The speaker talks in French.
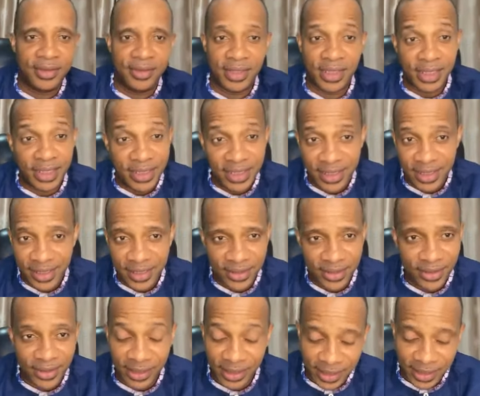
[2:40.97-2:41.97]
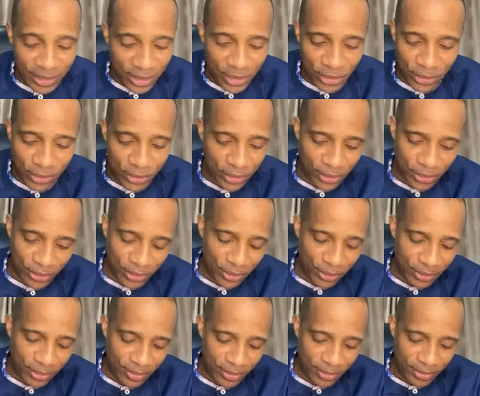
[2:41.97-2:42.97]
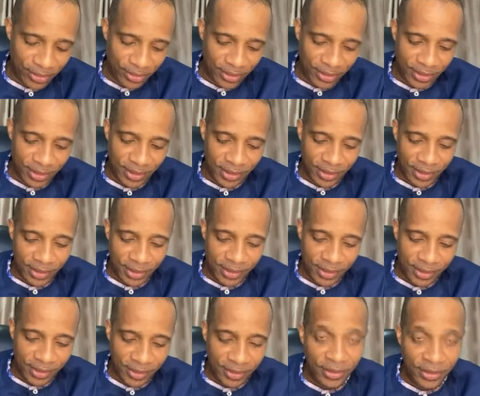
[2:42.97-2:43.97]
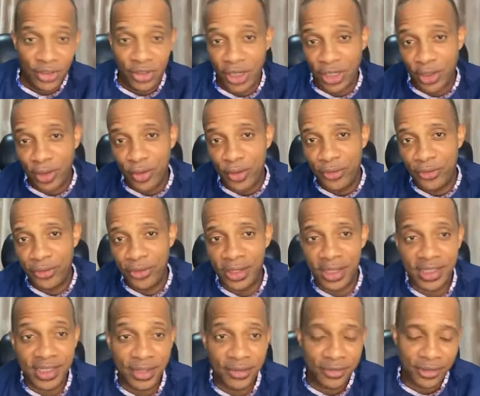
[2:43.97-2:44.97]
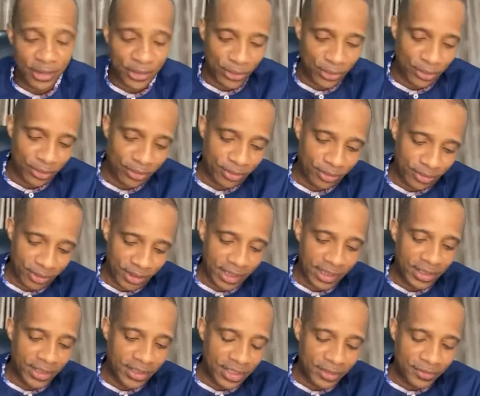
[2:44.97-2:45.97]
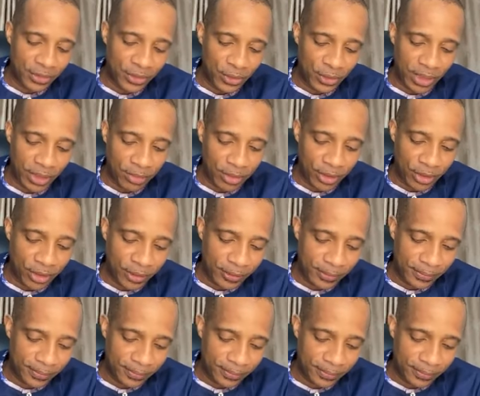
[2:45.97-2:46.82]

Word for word: églises religieuses. Chacun le fait à sa façon. Regardez cette vidéo d'abord.